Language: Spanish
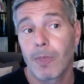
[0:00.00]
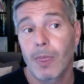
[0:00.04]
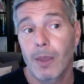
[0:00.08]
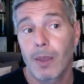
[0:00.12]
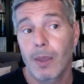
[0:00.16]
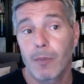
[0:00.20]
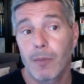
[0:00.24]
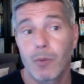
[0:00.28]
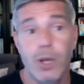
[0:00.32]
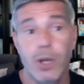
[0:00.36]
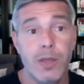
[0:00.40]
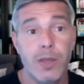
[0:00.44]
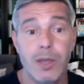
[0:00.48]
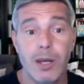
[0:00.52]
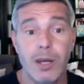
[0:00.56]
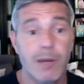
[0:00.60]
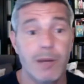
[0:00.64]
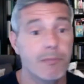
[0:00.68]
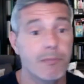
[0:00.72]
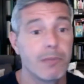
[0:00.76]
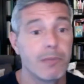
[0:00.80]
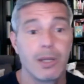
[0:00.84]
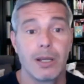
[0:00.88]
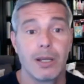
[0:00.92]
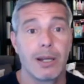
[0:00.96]
Voy a
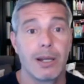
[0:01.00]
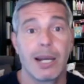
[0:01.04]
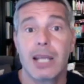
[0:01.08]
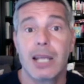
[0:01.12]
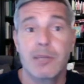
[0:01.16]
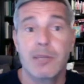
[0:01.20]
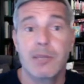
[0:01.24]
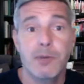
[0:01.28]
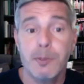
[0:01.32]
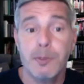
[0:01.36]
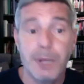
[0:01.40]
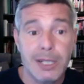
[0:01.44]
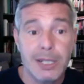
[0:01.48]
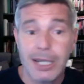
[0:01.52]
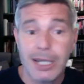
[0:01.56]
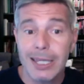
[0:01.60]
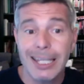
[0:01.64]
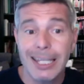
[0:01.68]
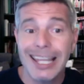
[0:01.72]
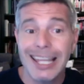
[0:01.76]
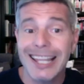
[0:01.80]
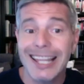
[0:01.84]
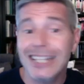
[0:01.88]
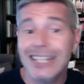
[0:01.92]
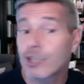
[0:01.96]
hacer las mismas
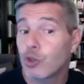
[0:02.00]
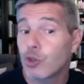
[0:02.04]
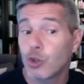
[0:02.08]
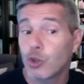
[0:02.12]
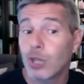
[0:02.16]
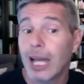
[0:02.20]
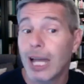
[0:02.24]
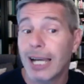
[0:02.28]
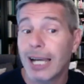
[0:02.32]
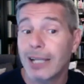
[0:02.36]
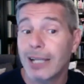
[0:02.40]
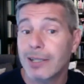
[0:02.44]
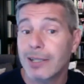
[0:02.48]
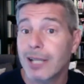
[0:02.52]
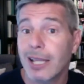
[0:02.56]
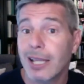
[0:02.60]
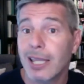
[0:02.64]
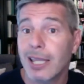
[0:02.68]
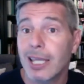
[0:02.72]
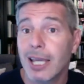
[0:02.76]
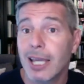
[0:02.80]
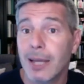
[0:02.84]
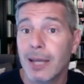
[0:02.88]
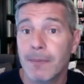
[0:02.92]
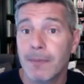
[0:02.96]
cantidades totales al
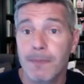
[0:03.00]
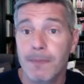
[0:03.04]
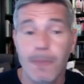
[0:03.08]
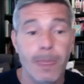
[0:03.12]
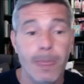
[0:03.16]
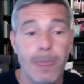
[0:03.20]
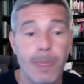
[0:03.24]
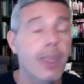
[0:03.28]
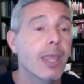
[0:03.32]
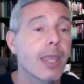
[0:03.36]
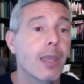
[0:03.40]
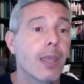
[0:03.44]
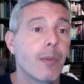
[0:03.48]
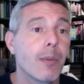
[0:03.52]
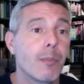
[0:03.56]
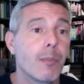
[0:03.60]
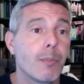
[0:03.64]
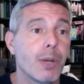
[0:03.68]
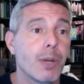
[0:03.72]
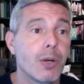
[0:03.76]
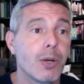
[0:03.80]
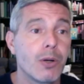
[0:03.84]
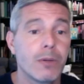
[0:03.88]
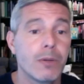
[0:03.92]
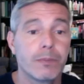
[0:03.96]
día,
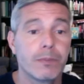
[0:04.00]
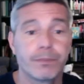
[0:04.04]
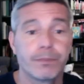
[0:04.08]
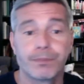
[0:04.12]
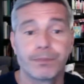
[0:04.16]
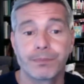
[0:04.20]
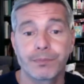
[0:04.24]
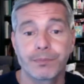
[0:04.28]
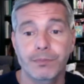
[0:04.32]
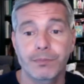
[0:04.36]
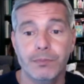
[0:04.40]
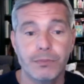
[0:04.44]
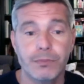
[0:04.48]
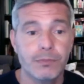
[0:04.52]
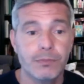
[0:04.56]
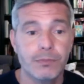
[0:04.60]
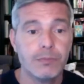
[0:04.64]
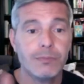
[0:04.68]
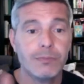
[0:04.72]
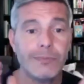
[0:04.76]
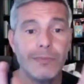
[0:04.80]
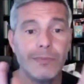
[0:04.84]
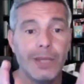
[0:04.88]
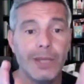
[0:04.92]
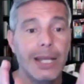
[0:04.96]
pero
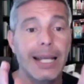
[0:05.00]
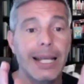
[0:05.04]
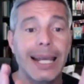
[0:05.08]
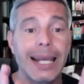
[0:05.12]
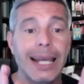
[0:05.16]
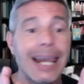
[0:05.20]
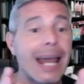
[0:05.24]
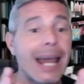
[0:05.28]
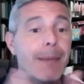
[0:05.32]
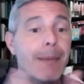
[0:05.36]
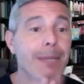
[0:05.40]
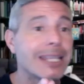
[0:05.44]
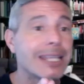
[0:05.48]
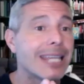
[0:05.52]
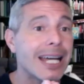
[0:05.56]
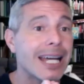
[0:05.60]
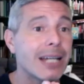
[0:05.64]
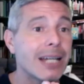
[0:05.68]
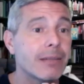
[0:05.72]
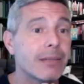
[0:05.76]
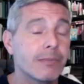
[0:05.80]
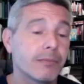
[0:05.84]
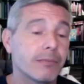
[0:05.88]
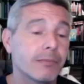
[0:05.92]
la mitad